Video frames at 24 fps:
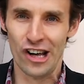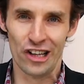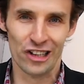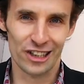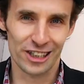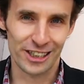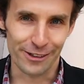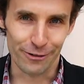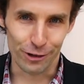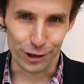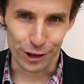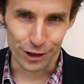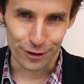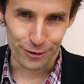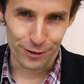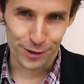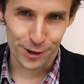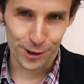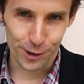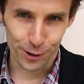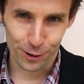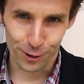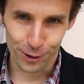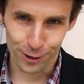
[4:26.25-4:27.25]
На сегодня
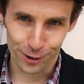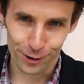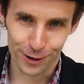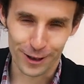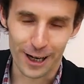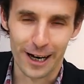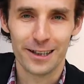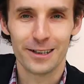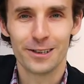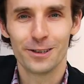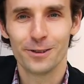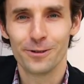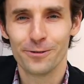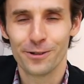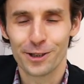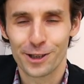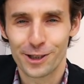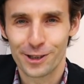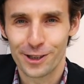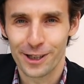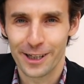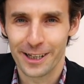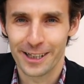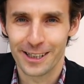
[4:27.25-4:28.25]
все. До новых
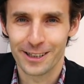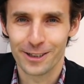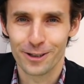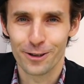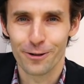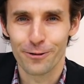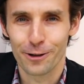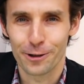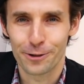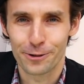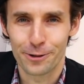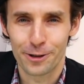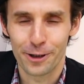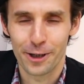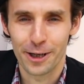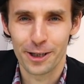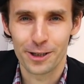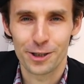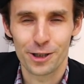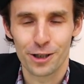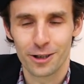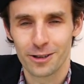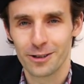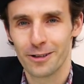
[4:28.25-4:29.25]
серий, новых
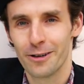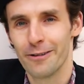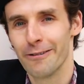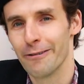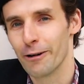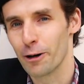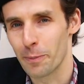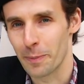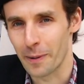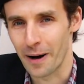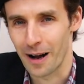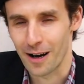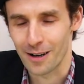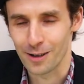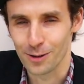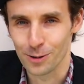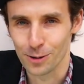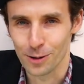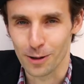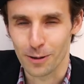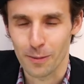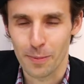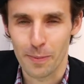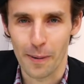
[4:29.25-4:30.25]
встреч и новых
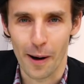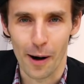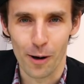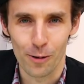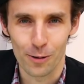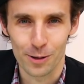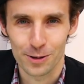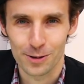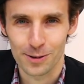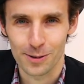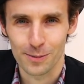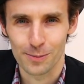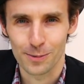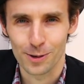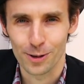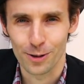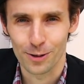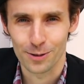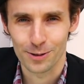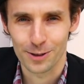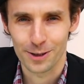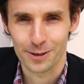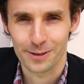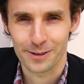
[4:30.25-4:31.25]
прогулок по улицам
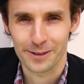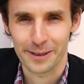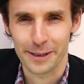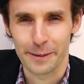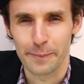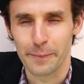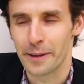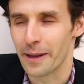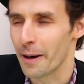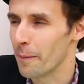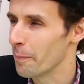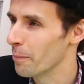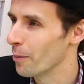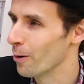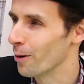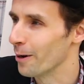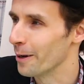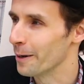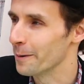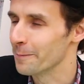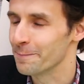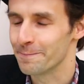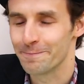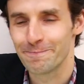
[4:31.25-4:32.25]
лондонской
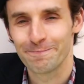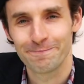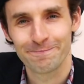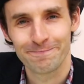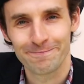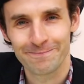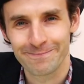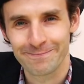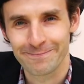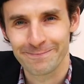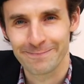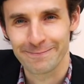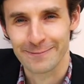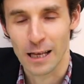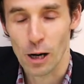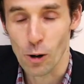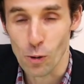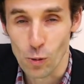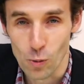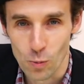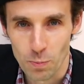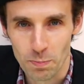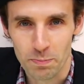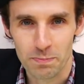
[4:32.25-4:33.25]
монополии
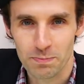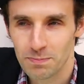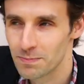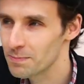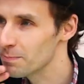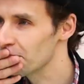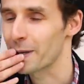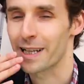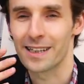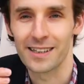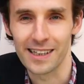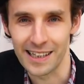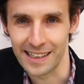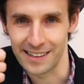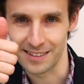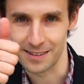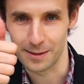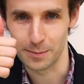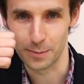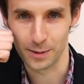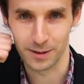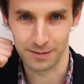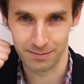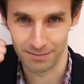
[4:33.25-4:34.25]
про лайки
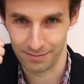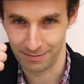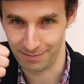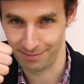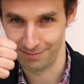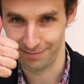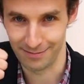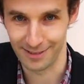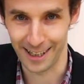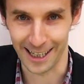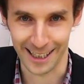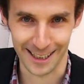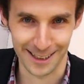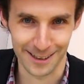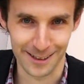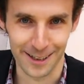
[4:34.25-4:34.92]
забыл. Лайки